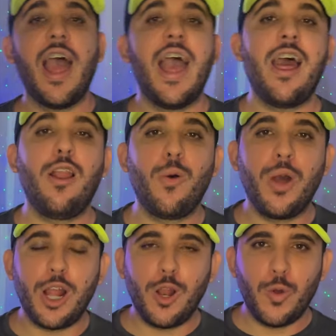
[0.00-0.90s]
Hello,
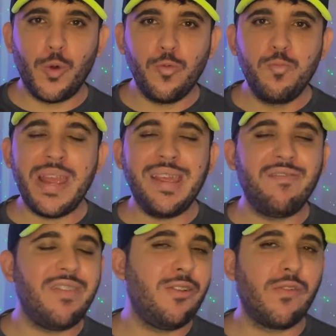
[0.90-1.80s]
hello!
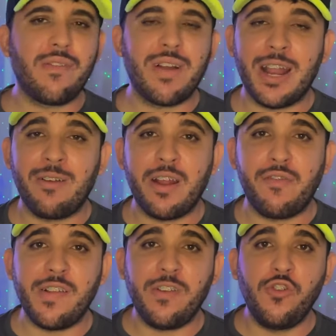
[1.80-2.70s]
Bem-vindos ao canal Nada
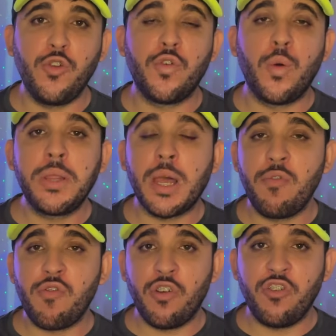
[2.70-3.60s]
Faz Sentido.
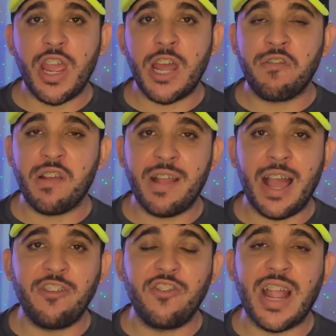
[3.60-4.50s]
Voltamos hoje à nossa
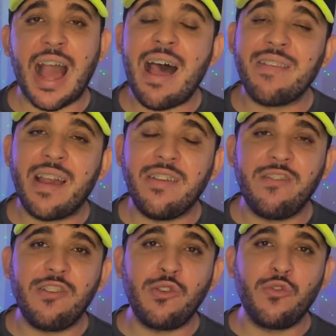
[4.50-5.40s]
saga de
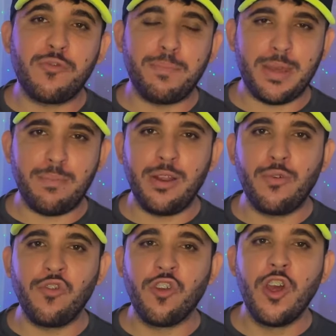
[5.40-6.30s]
casaizinhos bíblicos.